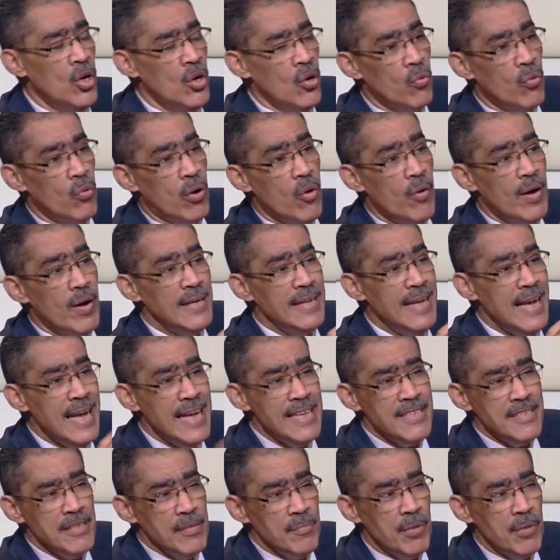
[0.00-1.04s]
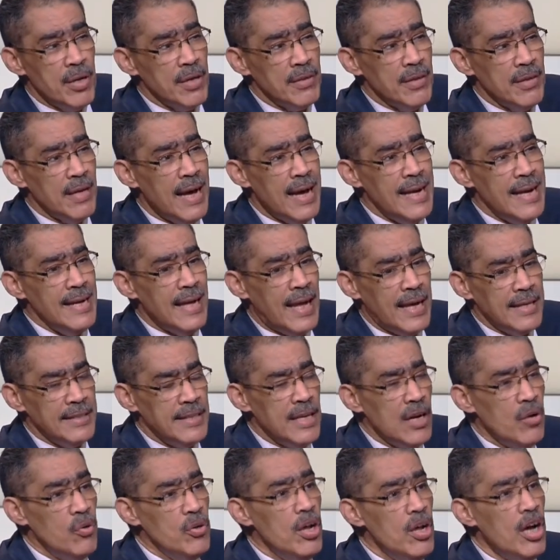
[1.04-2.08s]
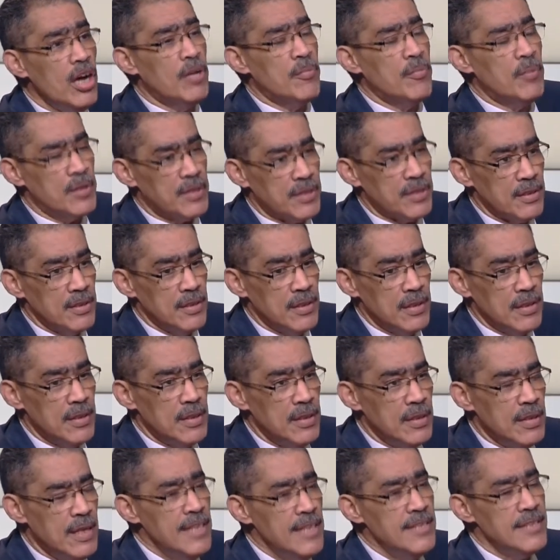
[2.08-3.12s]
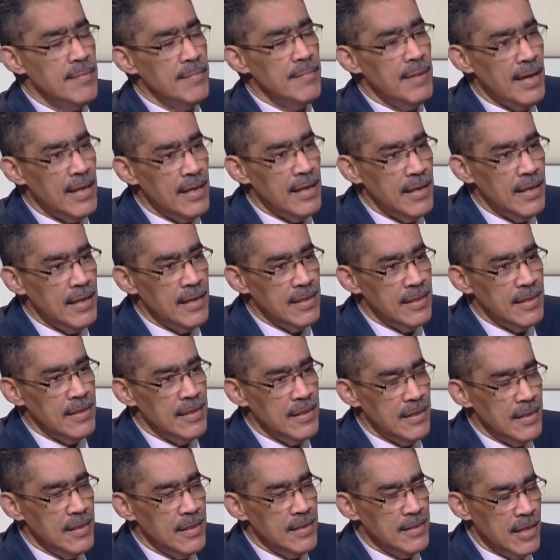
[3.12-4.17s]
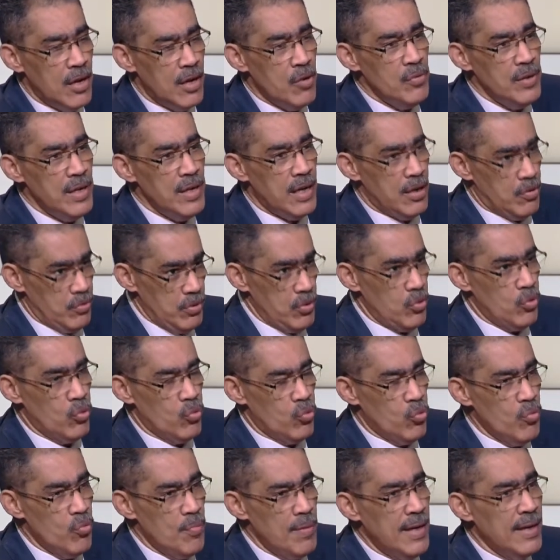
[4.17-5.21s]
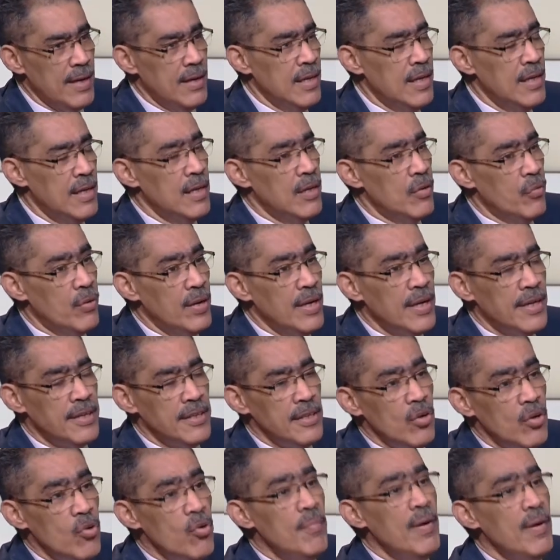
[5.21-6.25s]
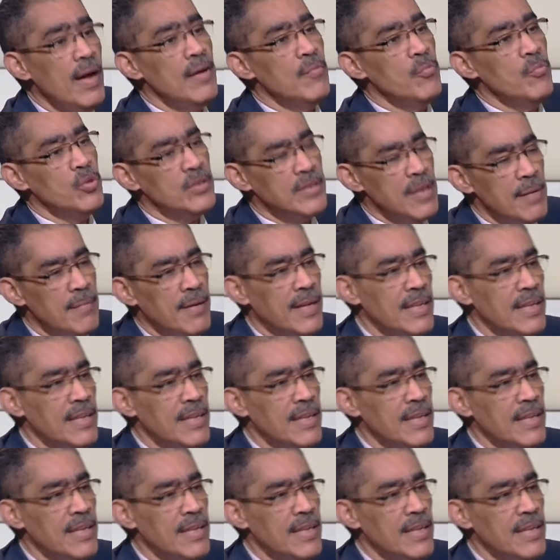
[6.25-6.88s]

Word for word: وهو أن هذه المرة العداء الأكبر نعم. ليس مع الدولة أو الحكومة ولكنه مع المجتمع